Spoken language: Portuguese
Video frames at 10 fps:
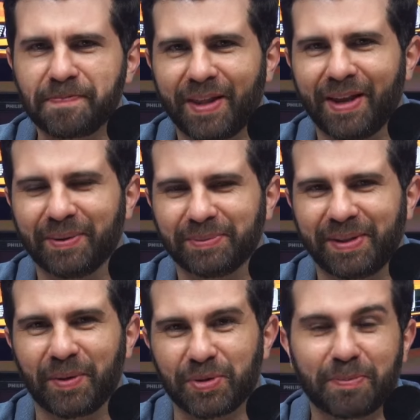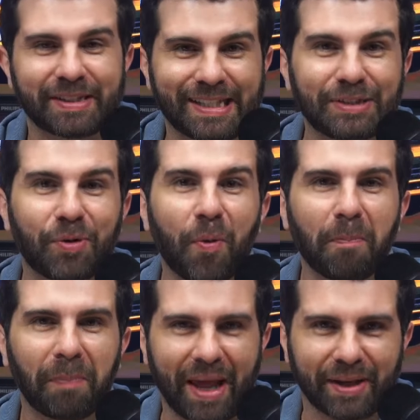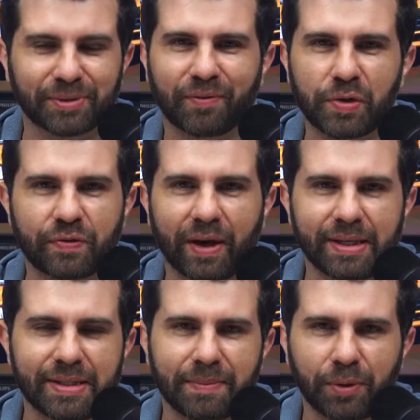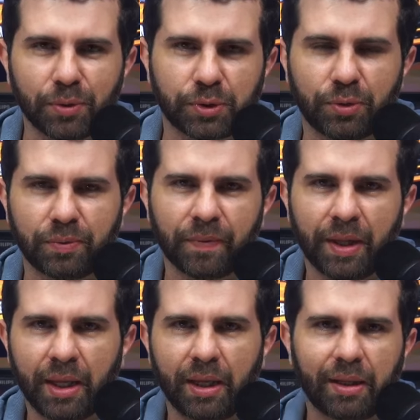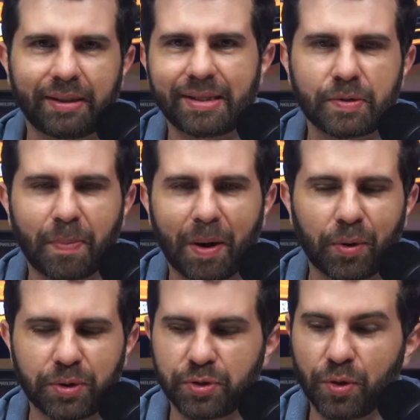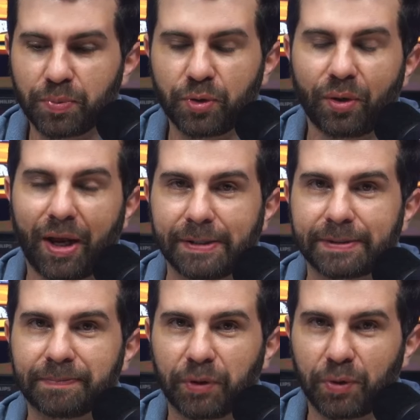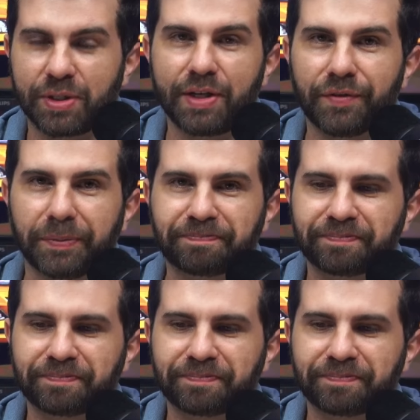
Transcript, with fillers: é um negócio bastante complexo. A Volkswagen sempre gostou desses pacotes opcionais. Inclusive,